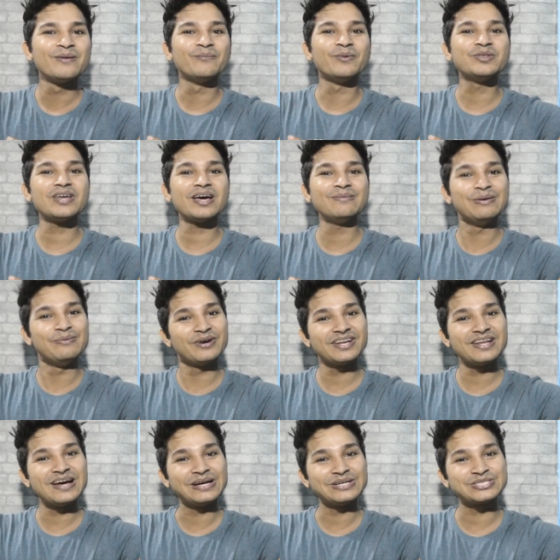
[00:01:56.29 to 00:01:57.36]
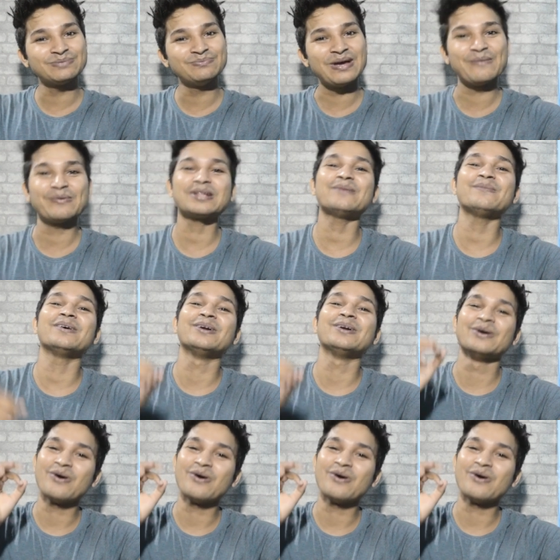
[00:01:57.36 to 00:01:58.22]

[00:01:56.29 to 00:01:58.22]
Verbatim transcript: बंदा यार मिमिक्री आर्टिस्ट भी है मतलब